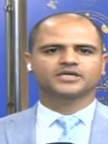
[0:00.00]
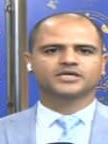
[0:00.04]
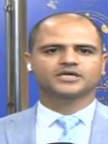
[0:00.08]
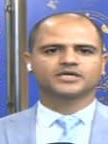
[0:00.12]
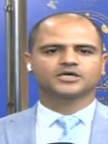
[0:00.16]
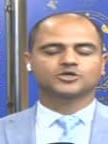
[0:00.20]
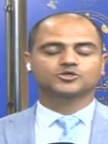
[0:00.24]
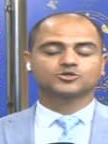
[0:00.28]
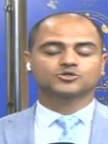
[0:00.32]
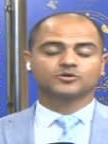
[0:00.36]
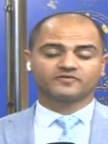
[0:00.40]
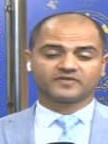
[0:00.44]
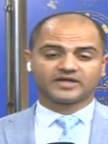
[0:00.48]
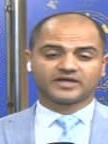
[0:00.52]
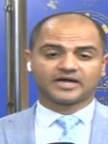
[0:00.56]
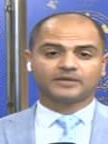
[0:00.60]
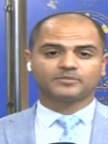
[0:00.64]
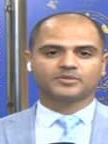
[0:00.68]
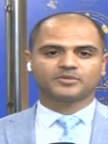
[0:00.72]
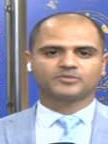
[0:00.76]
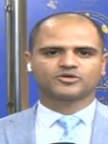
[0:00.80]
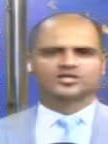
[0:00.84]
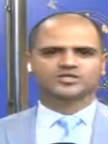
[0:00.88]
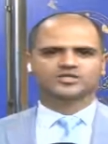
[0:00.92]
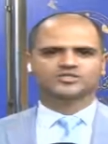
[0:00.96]
دفع
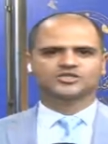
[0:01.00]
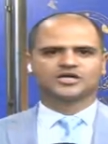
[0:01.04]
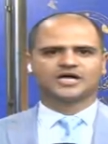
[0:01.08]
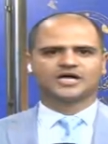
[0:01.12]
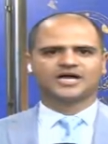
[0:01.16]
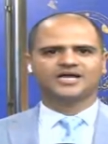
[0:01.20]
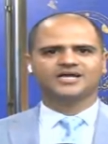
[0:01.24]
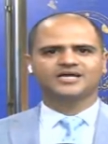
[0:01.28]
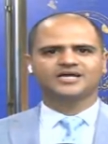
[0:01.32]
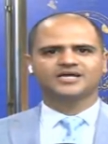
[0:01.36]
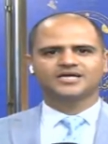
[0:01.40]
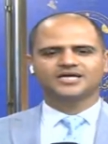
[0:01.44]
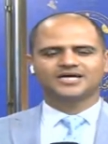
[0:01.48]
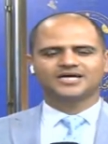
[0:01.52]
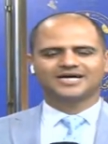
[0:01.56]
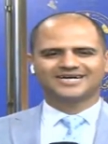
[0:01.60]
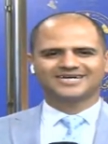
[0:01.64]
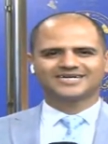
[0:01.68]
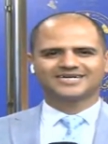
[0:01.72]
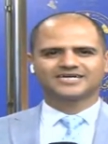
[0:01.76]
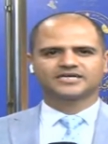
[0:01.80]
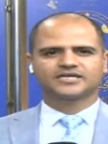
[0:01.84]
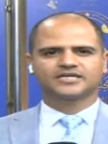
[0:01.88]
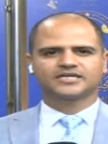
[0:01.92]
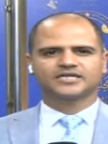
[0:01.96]
بمرشح
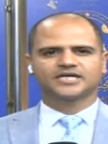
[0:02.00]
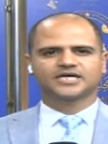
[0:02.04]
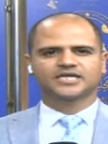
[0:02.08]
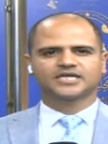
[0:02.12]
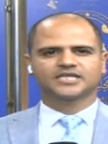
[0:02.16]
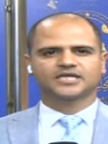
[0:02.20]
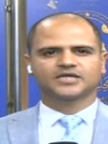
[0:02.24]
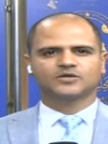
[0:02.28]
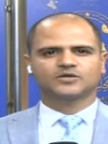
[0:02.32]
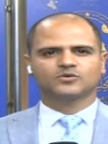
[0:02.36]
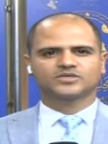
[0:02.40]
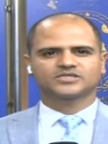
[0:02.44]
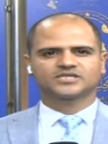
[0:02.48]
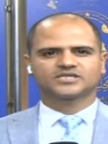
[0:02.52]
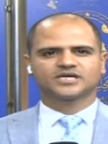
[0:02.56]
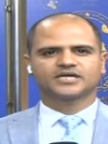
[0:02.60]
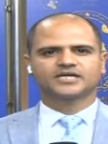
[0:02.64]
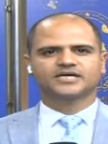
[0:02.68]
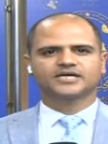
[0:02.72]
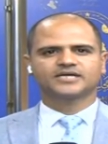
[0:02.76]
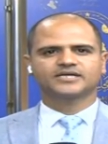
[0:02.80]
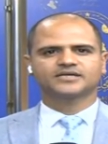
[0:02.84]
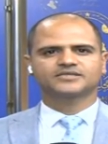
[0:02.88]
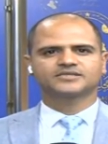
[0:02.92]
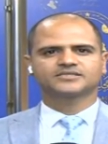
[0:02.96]
آخر لهذه الوزارة
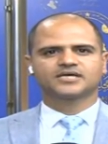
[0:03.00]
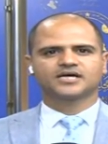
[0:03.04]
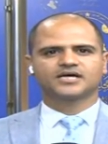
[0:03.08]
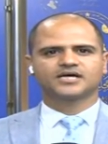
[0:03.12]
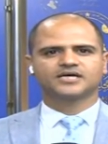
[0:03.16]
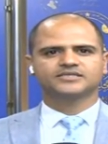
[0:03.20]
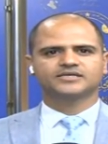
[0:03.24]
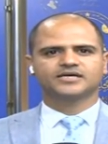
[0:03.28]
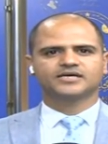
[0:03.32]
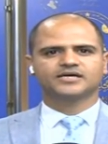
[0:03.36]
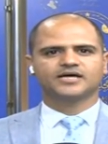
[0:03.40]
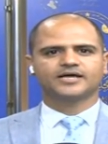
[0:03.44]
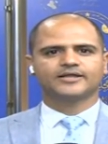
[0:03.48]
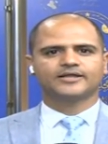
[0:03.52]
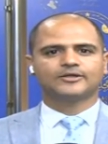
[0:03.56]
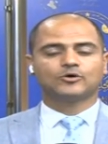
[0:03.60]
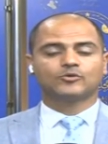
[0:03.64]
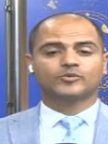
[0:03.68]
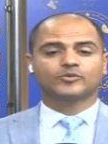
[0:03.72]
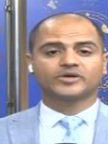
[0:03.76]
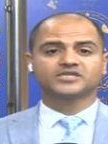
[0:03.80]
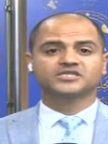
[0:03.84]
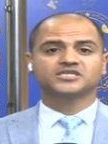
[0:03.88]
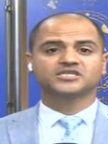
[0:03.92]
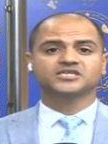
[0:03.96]
هي زاهدة
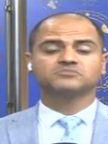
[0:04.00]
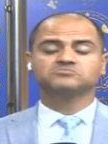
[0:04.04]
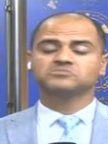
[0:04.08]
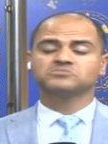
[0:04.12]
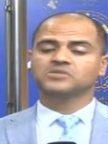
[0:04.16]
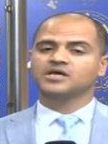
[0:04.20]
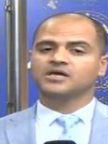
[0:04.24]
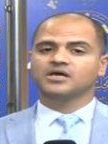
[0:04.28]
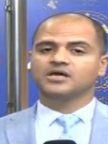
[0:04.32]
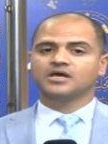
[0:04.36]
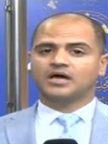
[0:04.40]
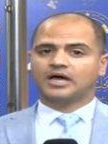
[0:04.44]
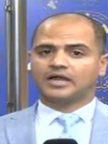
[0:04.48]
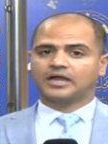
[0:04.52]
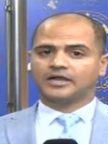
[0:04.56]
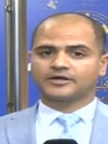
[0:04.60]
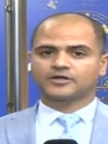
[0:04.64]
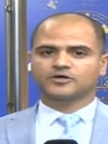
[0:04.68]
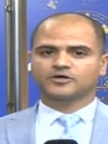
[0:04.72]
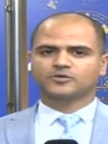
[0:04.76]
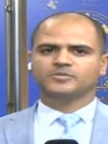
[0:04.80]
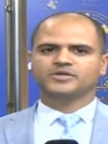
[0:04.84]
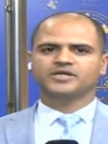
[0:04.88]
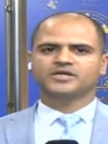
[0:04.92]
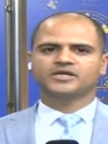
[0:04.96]
العبيدي على
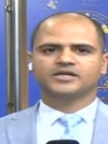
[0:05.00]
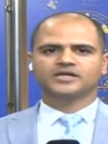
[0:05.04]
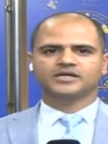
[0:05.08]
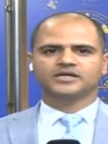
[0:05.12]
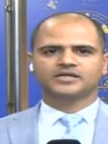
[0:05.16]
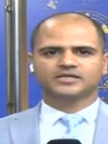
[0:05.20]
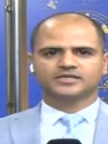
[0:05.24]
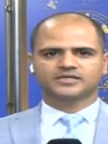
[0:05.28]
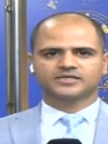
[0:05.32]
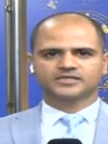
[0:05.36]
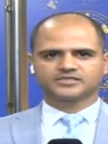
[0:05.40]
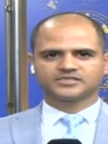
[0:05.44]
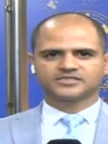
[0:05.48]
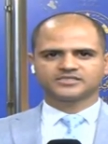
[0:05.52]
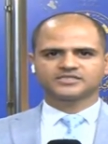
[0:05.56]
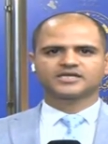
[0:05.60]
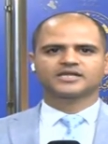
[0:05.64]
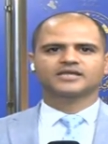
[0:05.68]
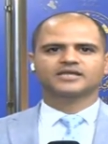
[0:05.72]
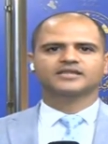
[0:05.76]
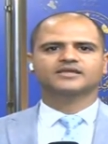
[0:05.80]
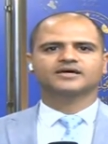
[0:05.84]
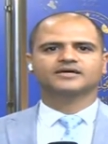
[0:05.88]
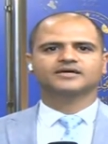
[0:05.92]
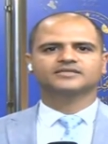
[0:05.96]
الرغم من أن
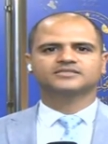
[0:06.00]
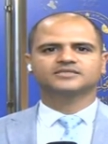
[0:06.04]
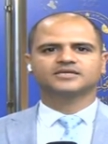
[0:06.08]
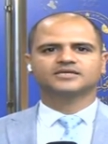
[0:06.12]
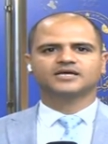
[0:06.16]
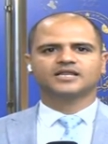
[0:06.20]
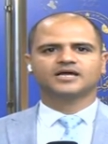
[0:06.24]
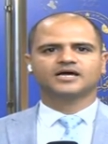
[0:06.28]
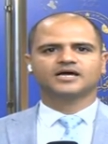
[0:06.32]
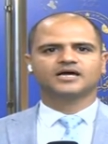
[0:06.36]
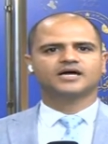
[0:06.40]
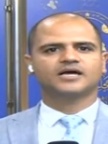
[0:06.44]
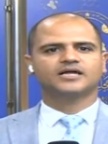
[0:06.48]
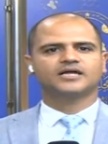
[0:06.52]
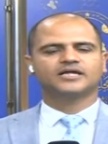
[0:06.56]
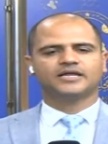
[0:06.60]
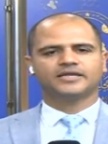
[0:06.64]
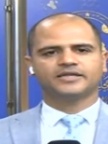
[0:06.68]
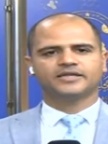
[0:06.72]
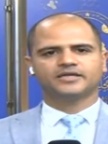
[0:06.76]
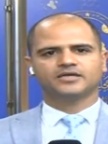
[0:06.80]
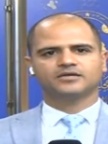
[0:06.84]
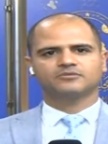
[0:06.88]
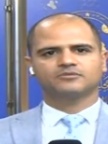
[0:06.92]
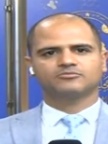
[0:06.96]
السيرة الذاتية لها
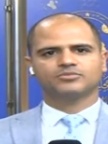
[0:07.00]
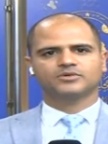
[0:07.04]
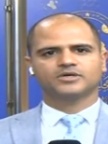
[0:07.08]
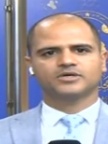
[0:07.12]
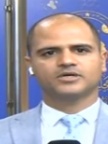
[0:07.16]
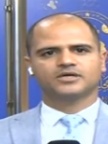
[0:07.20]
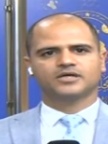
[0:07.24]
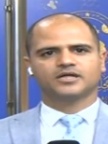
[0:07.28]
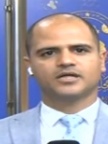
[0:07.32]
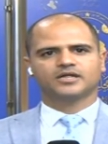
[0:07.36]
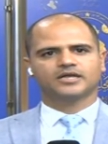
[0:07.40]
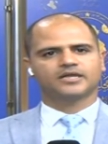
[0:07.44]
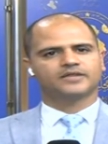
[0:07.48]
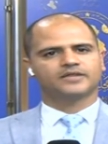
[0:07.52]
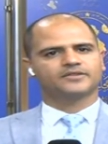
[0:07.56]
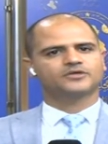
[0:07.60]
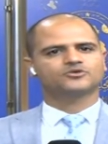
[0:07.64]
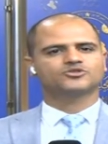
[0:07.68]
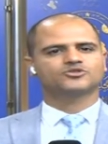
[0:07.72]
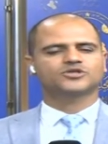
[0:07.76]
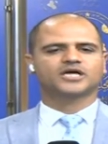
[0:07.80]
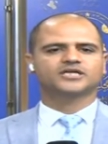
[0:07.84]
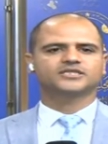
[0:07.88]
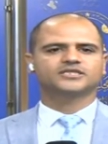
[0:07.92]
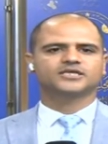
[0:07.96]
يعني آه، الذي
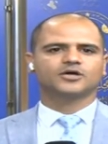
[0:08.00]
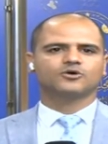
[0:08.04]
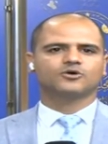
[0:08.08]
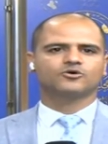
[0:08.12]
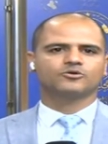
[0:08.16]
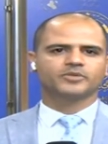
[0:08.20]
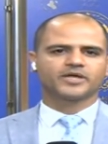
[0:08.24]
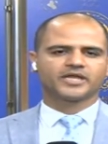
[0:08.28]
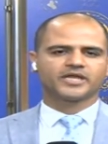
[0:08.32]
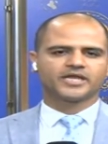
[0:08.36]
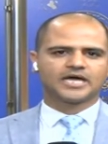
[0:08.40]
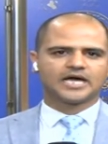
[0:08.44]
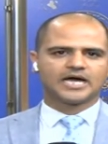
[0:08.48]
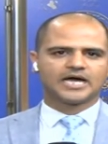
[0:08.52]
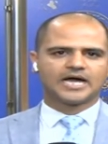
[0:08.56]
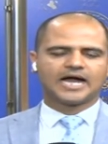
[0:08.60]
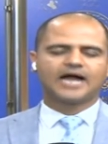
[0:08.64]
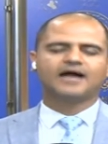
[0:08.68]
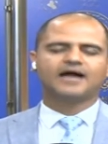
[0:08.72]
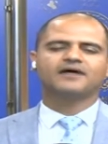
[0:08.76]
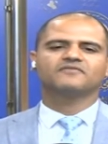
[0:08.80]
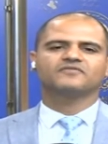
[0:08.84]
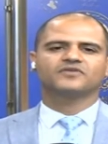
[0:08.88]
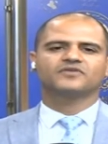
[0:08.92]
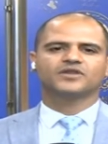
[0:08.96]
يشاهدها يقول بأنها
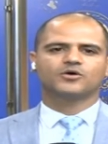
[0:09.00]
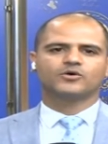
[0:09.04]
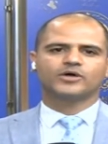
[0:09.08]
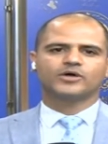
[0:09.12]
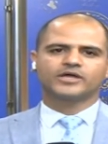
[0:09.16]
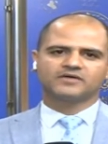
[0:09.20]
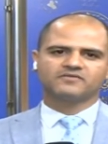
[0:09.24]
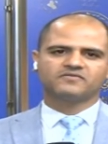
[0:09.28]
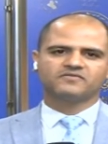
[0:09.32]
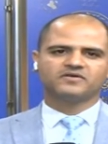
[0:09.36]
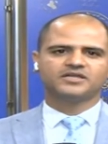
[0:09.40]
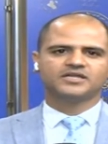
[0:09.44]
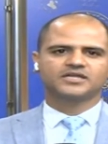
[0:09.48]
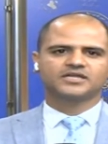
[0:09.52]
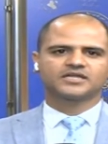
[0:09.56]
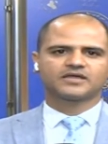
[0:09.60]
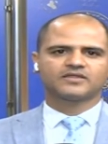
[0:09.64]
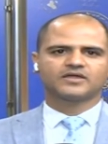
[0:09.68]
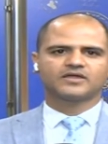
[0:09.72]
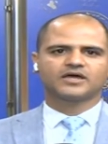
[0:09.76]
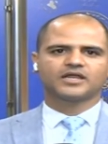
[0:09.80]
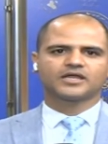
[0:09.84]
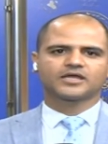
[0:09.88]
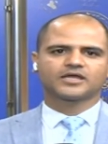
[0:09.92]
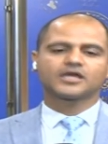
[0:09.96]
حافلة وهي فعلا
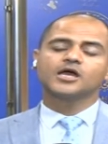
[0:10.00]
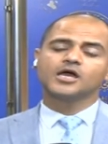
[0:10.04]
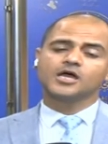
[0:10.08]
كذلك